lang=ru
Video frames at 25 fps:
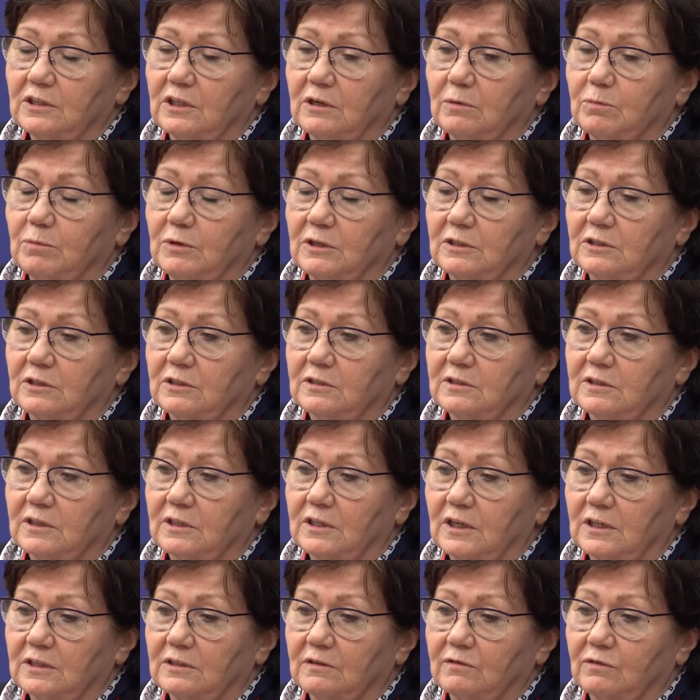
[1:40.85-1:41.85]
3
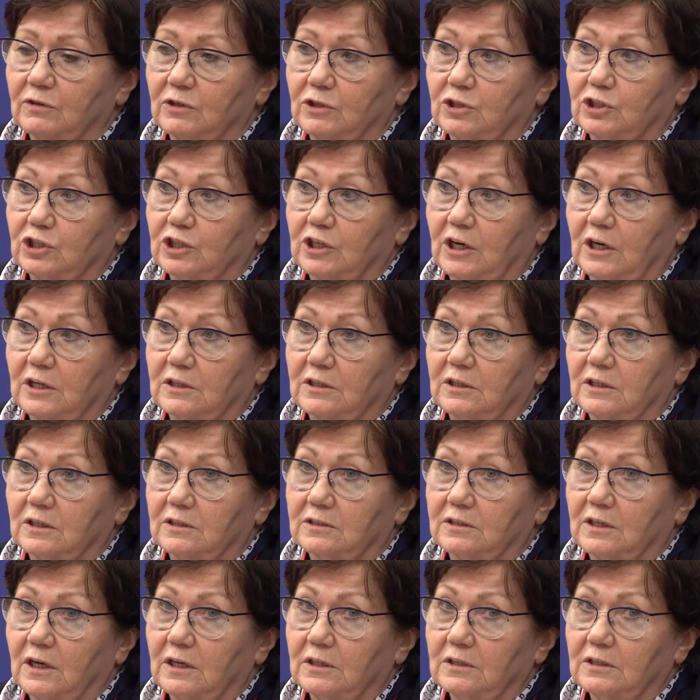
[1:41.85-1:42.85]
месяца, надо выезжать
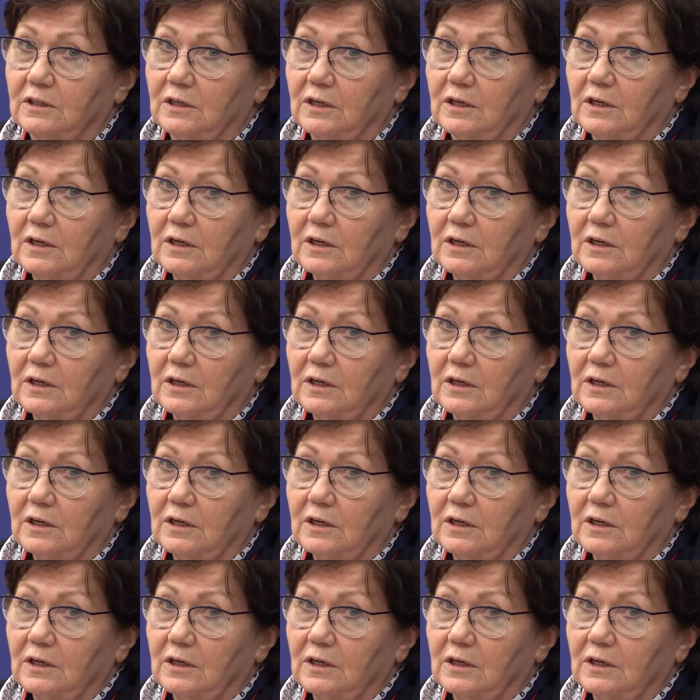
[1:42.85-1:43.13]
назад